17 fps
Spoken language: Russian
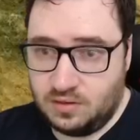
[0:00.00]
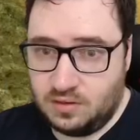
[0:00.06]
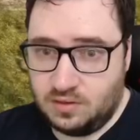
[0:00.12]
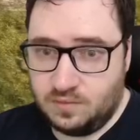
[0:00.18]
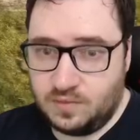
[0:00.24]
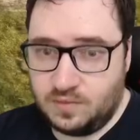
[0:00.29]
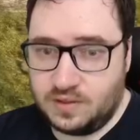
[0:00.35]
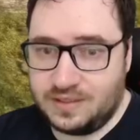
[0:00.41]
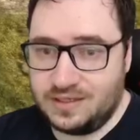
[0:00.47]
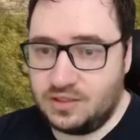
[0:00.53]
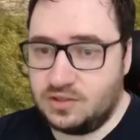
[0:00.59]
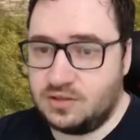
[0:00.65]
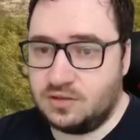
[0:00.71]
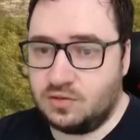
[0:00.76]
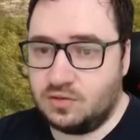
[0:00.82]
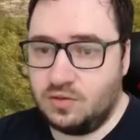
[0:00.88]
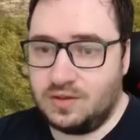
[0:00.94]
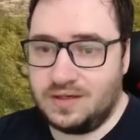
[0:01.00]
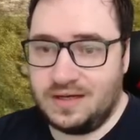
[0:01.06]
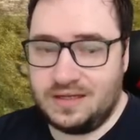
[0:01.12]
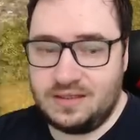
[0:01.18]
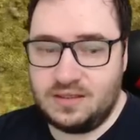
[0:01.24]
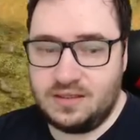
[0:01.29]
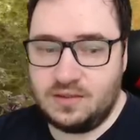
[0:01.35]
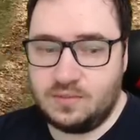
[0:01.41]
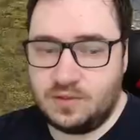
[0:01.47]
Мне кажется, только
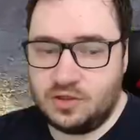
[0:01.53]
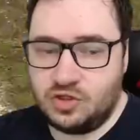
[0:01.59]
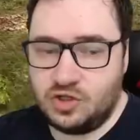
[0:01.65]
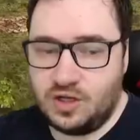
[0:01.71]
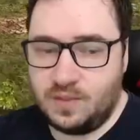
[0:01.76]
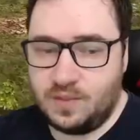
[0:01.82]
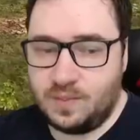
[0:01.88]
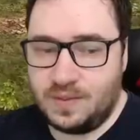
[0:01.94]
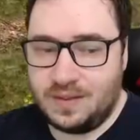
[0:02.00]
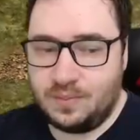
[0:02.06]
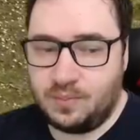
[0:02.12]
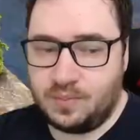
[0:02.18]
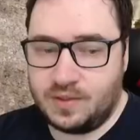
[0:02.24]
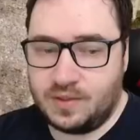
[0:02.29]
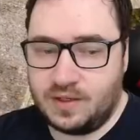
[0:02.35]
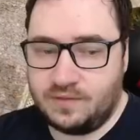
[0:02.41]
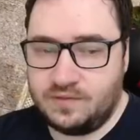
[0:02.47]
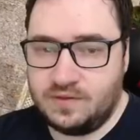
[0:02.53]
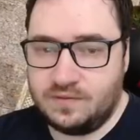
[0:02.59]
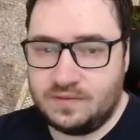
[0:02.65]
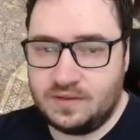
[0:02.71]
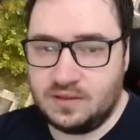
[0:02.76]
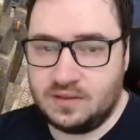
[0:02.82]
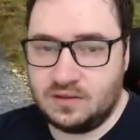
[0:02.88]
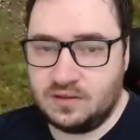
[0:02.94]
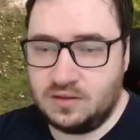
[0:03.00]
один матчап
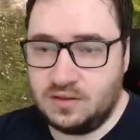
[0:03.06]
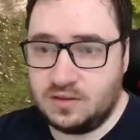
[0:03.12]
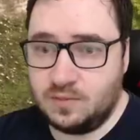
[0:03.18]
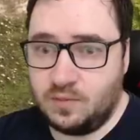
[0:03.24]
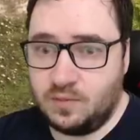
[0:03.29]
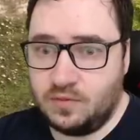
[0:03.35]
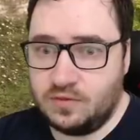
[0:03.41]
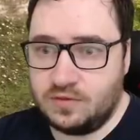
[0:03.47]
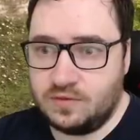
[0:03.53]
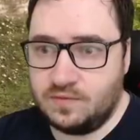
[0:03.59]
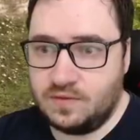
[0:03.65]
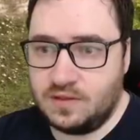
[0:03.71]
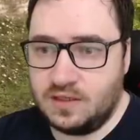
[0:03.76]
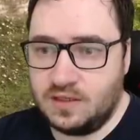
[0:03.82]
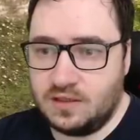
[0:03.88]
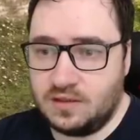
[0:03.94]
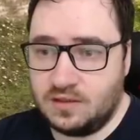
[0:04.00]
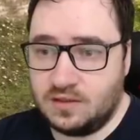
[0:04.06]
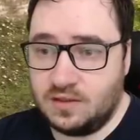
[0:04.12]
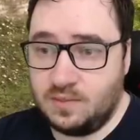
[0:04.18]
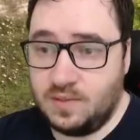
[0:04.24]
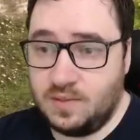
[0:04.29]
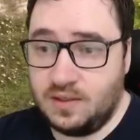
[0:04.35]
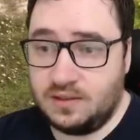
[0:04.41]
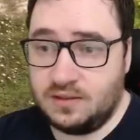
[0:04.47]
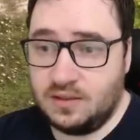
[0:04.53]
оправдывает использование этих
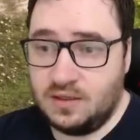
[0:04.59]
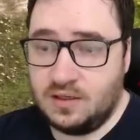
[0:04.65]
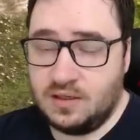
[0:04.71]
ребят.